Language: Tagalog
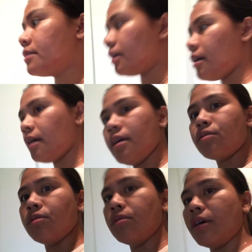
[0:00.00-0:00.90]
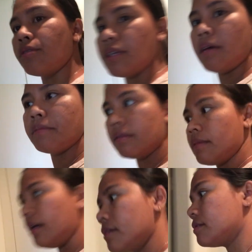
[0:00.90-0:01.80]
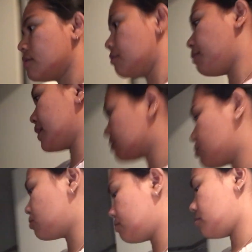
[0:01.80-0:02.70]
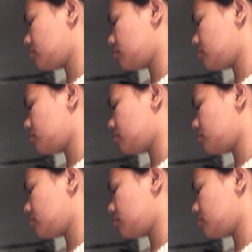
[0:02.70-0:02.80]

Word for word: Tsaka ito yung ano namin, guys, yung bathroom.